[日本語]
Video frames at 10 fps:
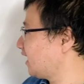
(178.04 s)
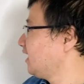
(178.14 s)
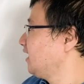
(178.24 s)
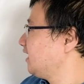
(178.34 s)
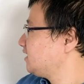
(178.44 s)
は
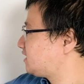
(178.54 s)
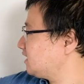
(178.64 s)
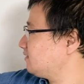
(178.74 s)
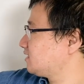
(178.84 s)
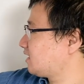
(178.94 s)
い、い
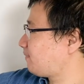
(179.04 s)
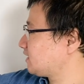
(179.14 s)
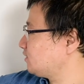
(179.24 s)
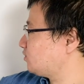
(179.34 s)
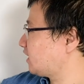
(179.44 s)
ち、じゃあ
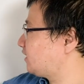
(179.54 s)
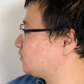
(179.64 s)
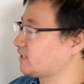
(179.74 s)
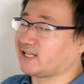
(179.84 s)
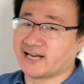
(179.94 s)
パチンコ詐欺
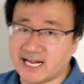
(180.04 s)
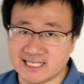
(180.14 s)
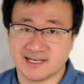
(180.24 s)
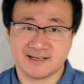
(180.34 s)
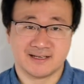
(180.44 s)
教材って
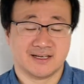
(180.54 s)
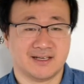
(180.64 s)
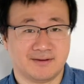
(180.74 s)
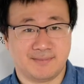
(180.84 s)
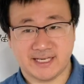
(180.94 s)
何？ま
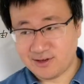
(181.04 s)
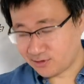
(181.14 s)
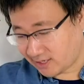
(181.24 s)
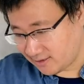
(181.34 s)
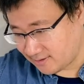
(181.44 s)
あ、結
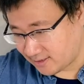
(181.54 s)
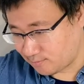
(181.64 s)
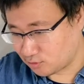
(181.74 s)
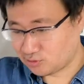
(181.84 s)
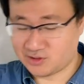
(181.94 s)
構ね、
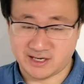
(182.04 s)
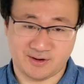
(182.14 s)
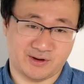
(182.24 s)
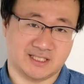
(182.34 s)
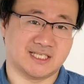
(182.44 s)
えー、冒頭か
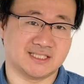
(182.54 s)
らお話し